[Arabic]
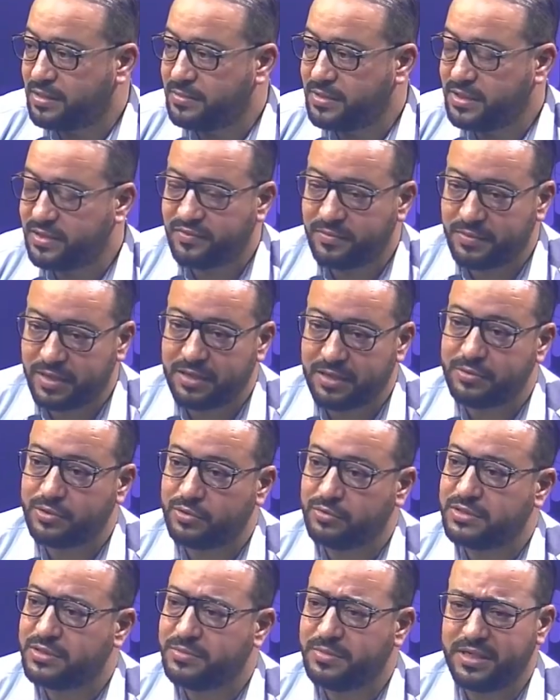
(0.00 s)
بديت في الملعب
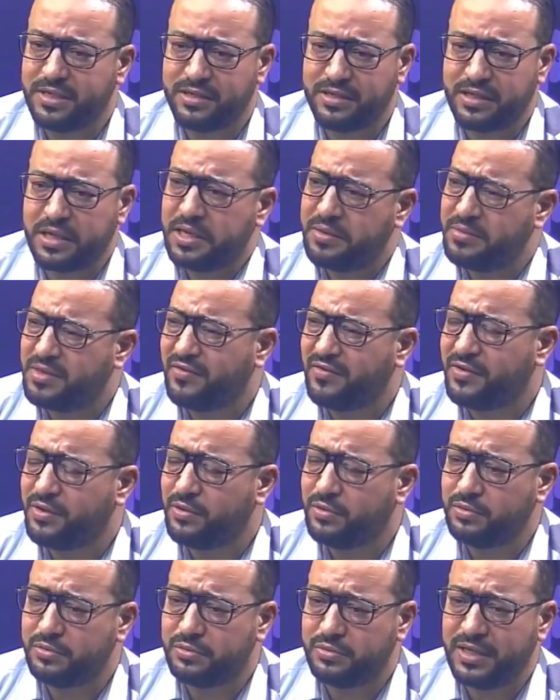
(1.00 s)
التونسي من تقريبا
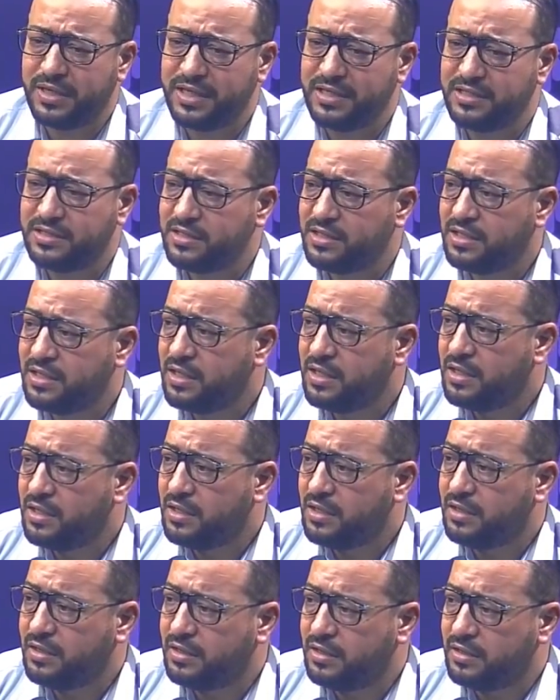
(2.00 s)
2001
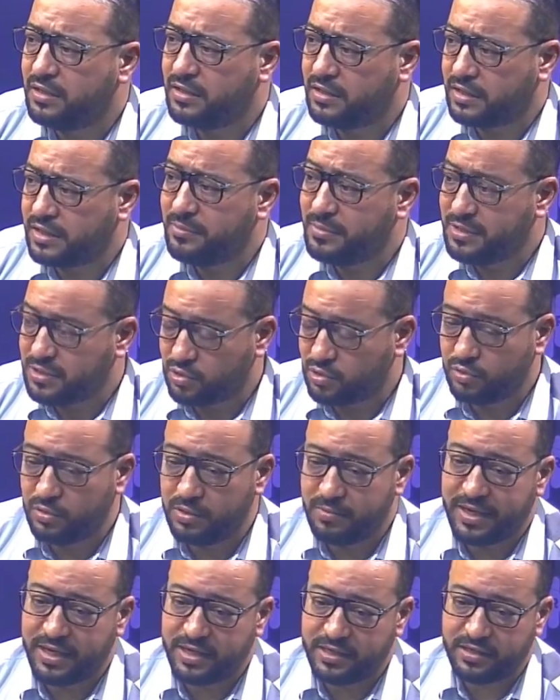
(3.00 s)
آه، كمسؤول
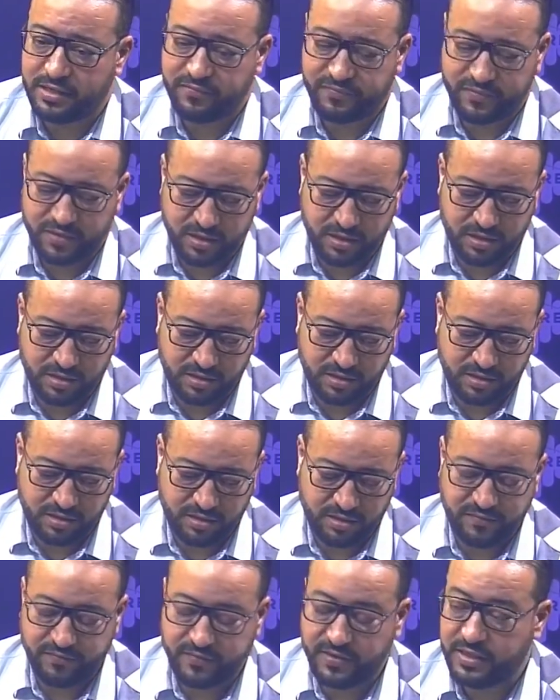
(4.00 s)
معناتها
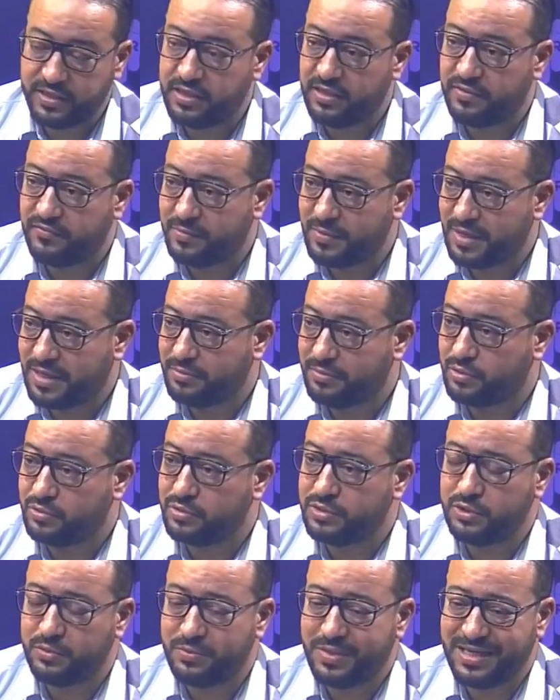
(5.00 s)
في في في الملعب
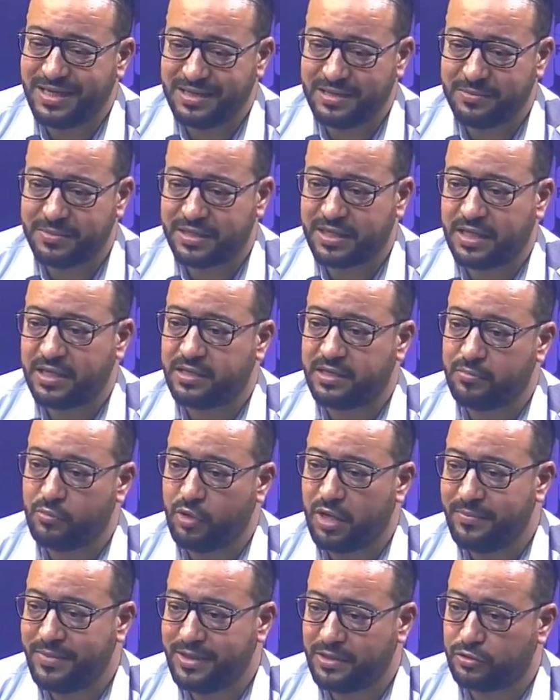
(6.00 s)
التونسي وبعد لما دخلت
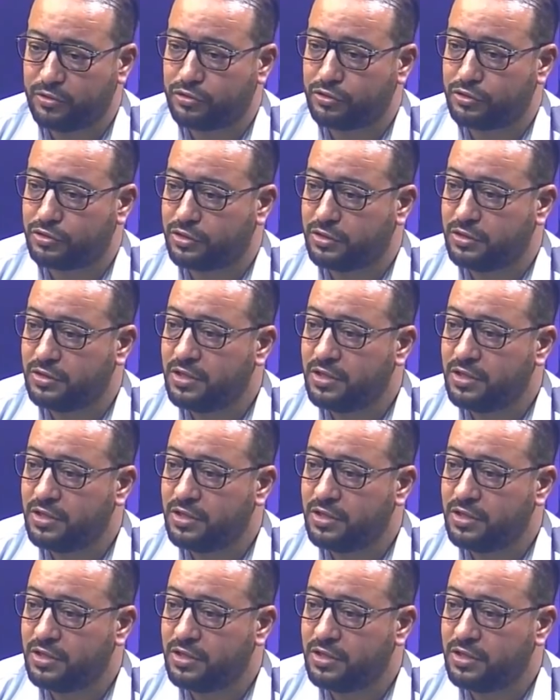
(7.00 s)
المحاماه اونتر